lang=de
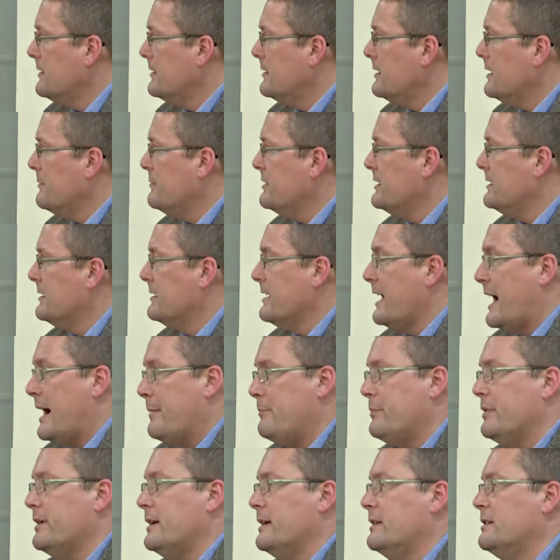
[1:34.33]
nämlich in
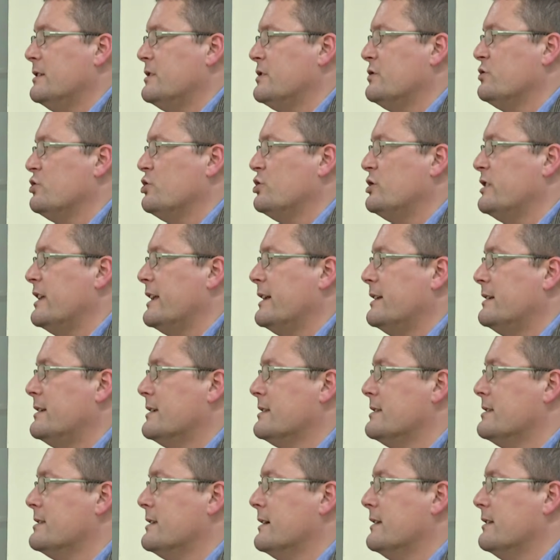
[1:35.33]
Abrede zu stellen,
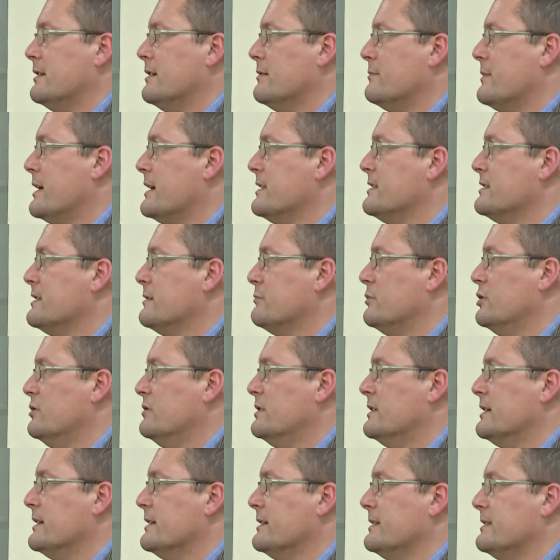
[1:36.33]
dass es einen gemeinsamen
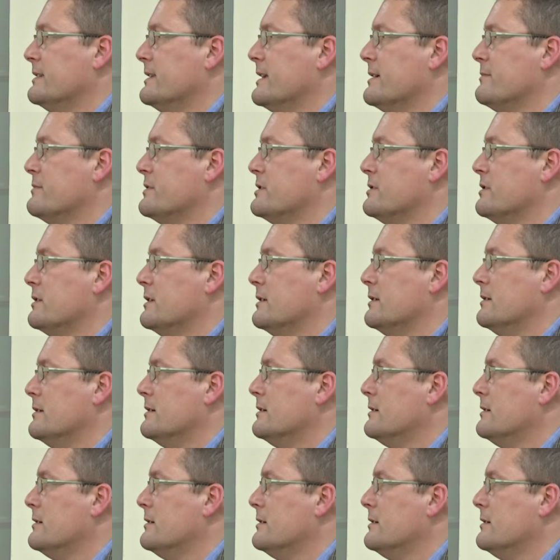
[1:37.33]
Unterricht geben soll.